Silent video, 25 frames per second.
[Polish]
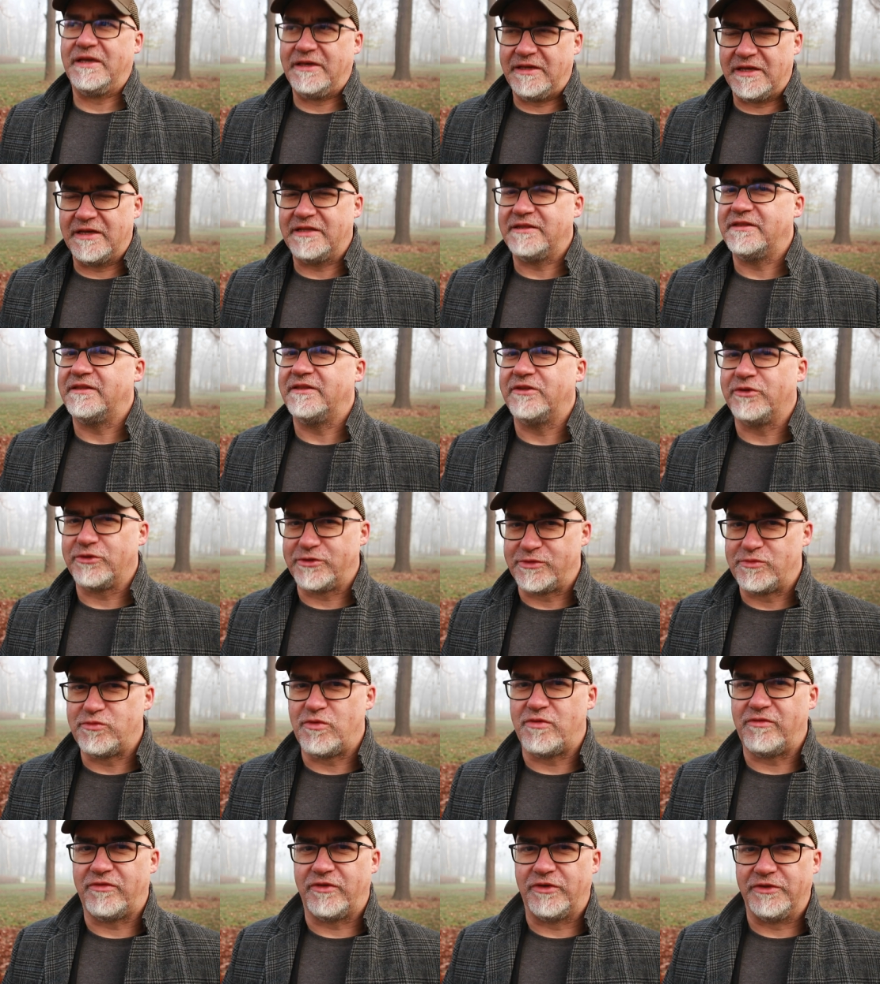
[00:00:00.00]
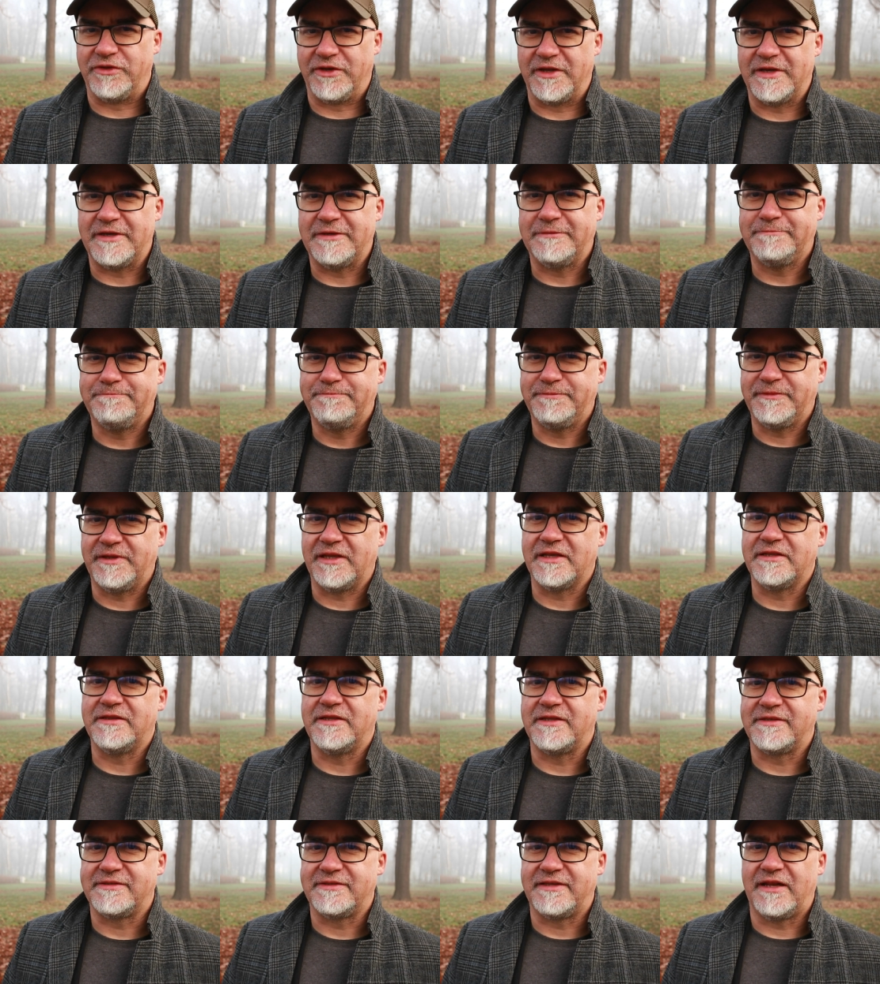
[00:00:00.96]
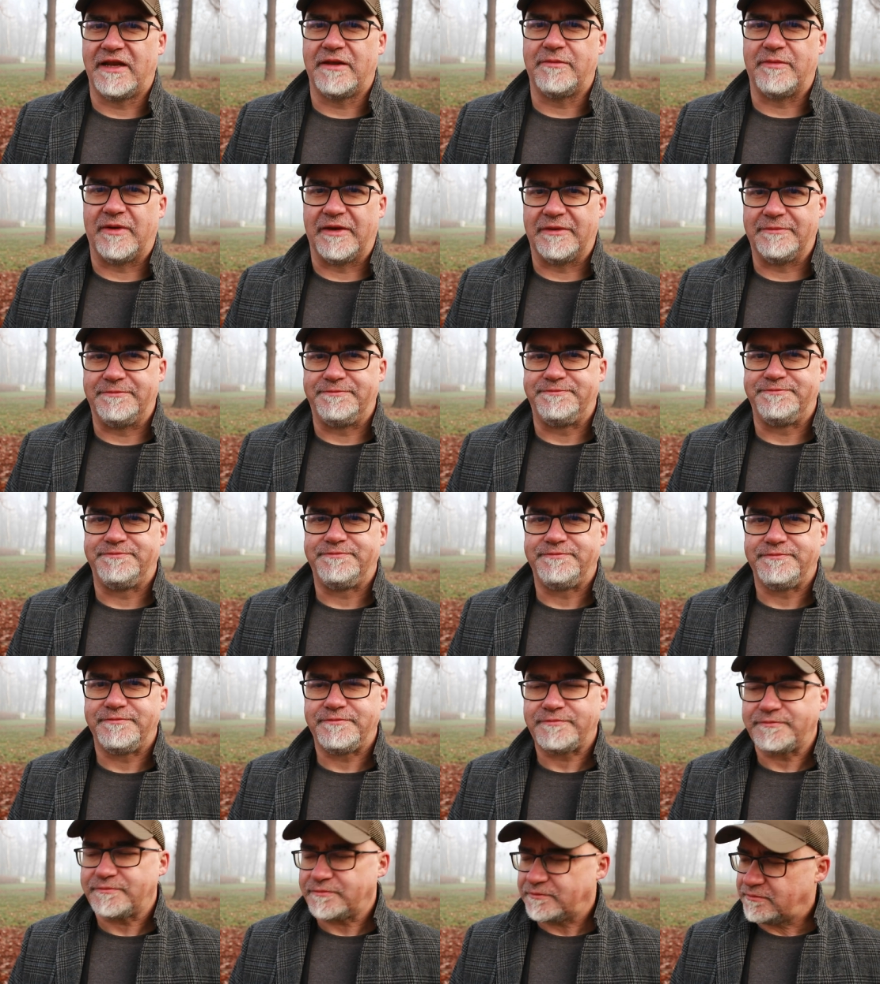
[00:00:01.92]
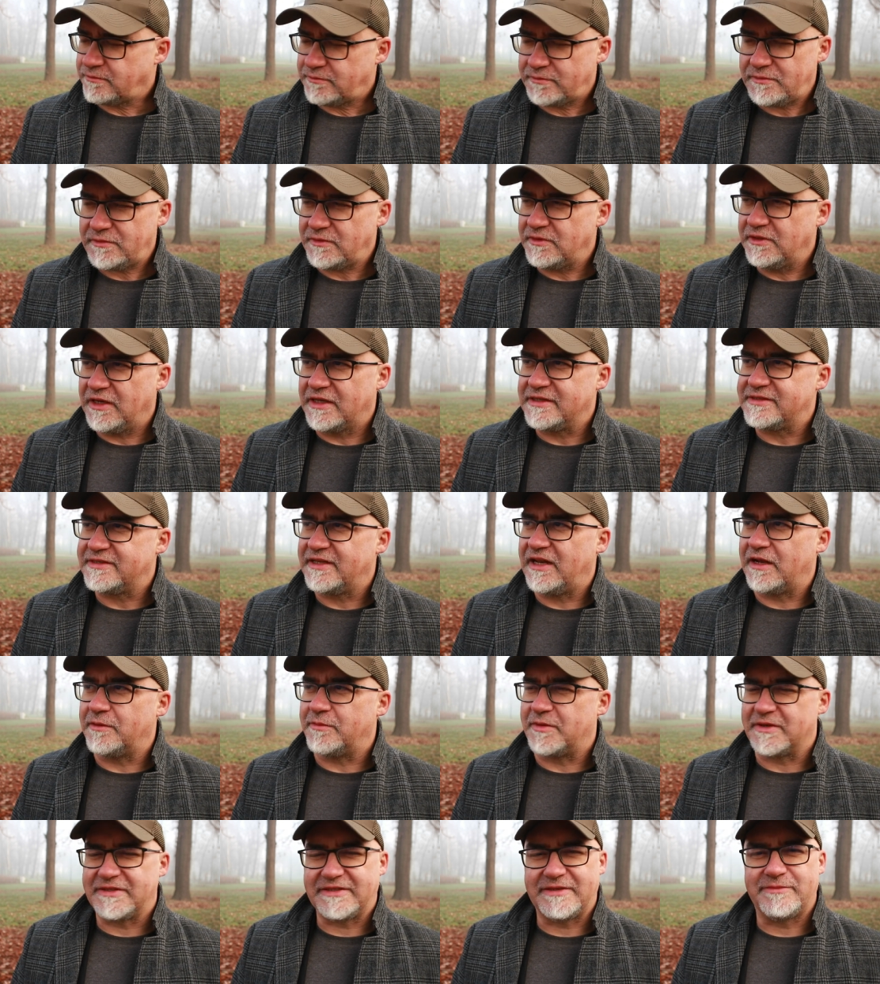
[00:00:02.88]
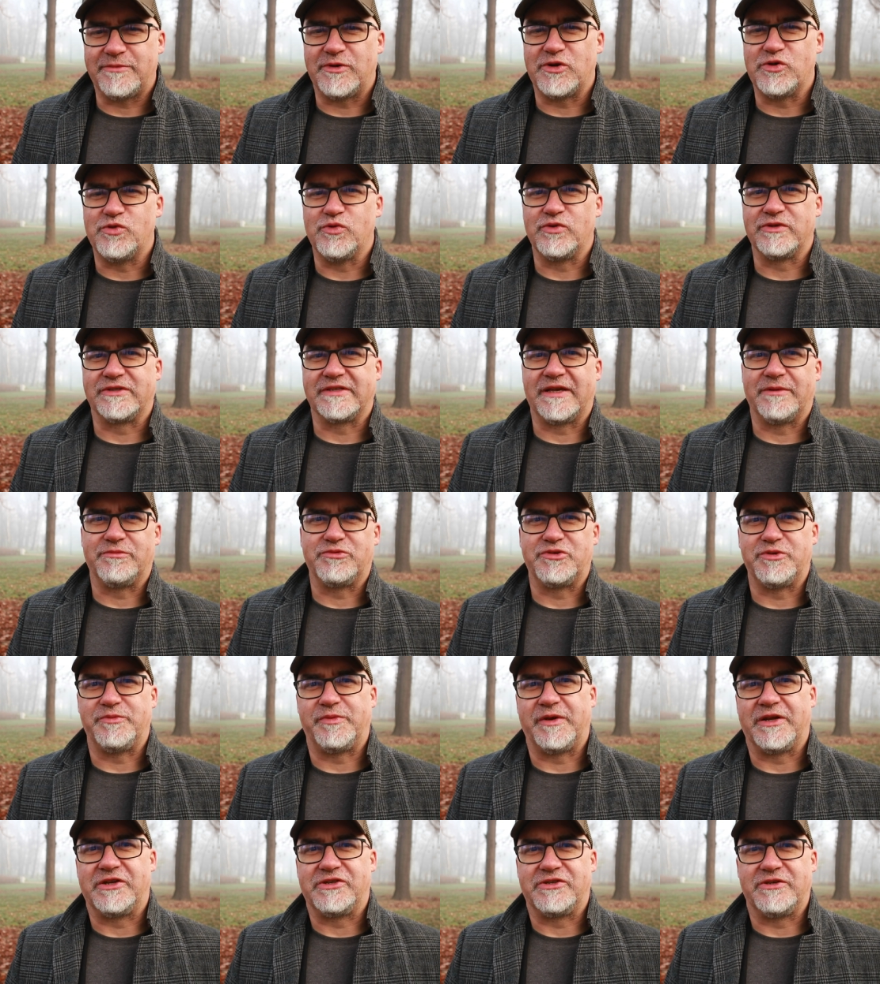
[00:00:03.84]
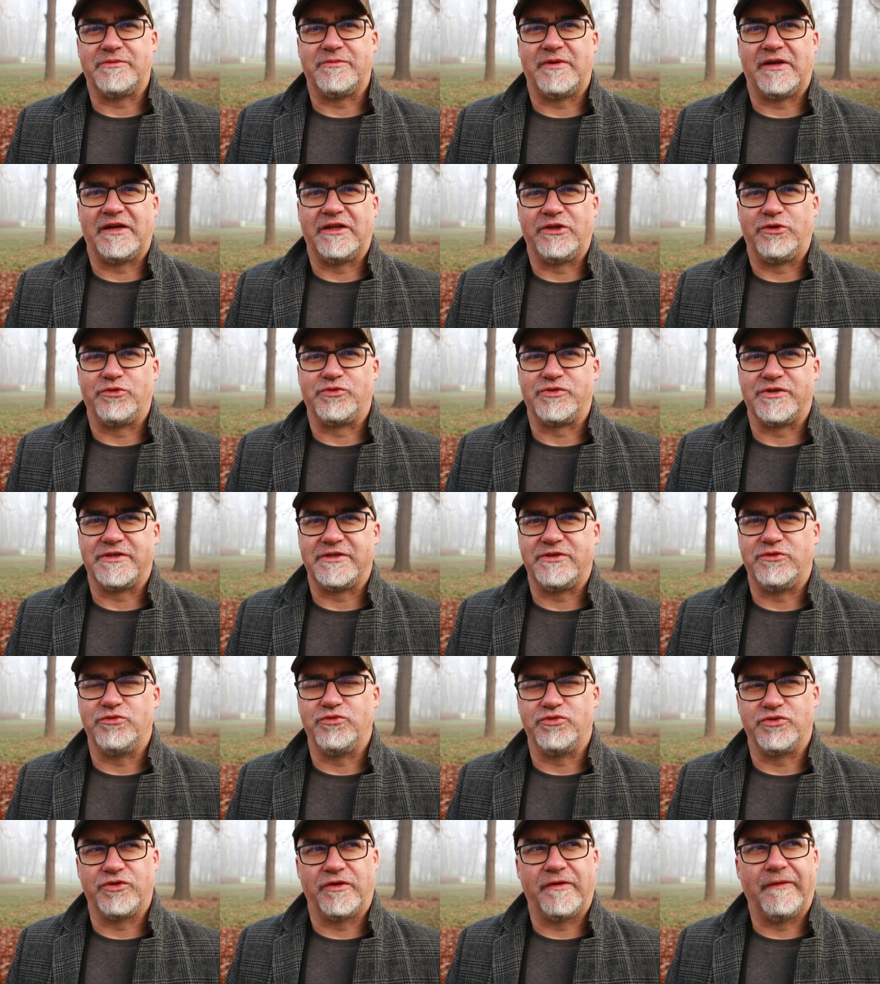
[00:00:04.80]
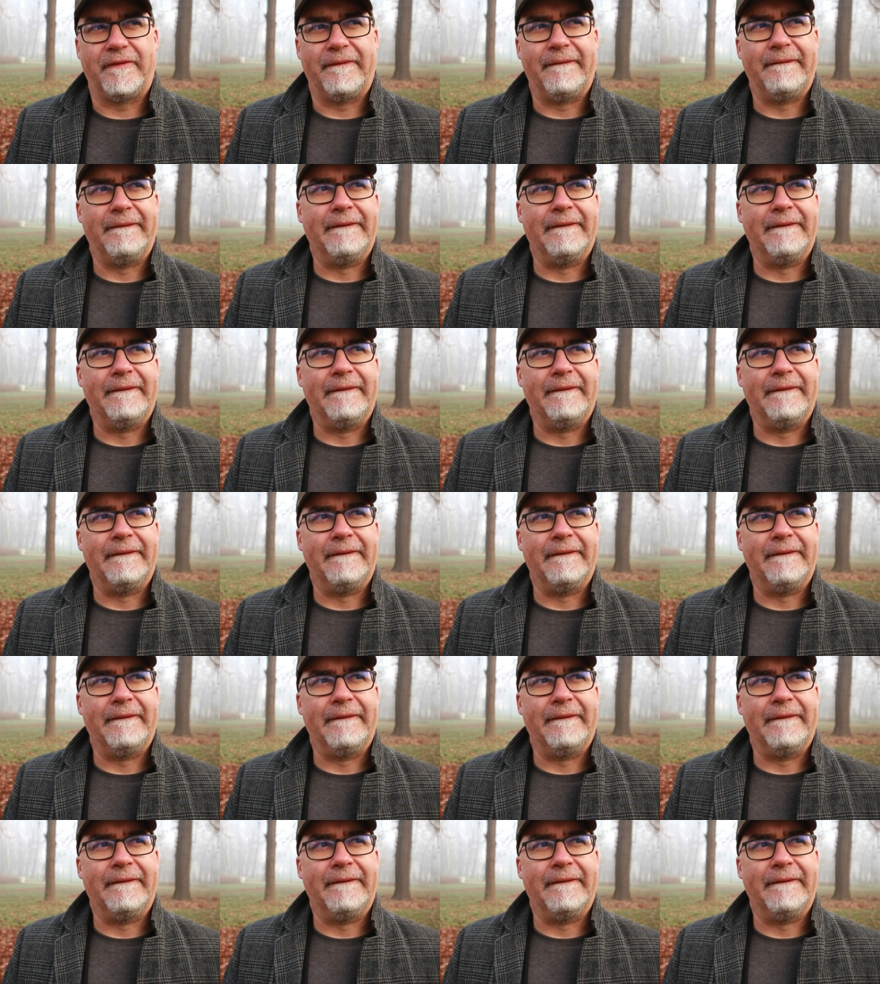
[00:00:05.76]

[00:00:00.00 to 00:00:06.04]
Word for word: Jedno słowo, nie? Jedna sylaba. Nie sylaba, sama głoska, przepraszam, ale to już jest dużo.